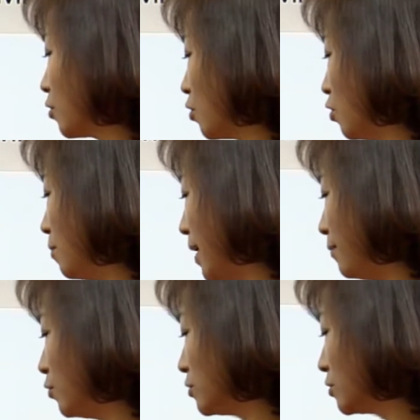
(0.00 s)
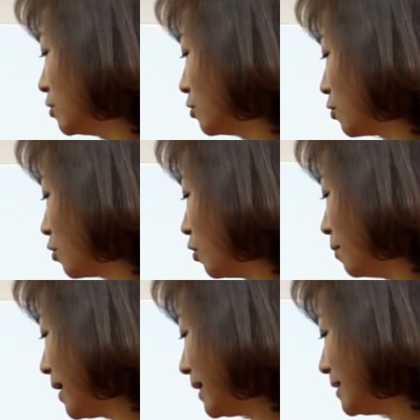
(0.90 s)
꼬마모스,
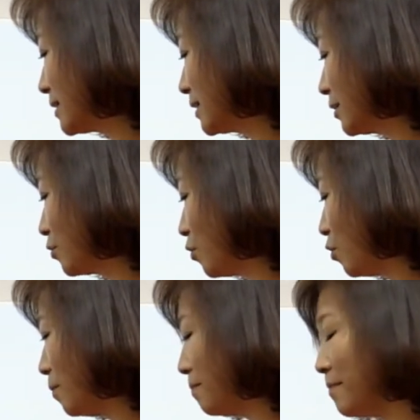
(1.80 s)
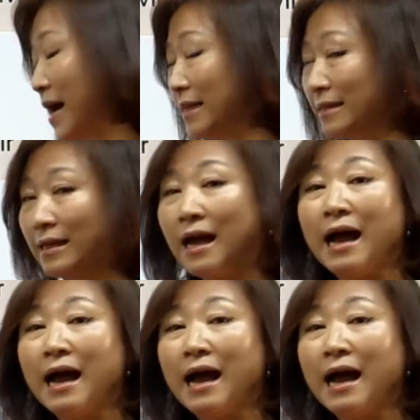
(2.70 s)
꼬마이스, 꼬만.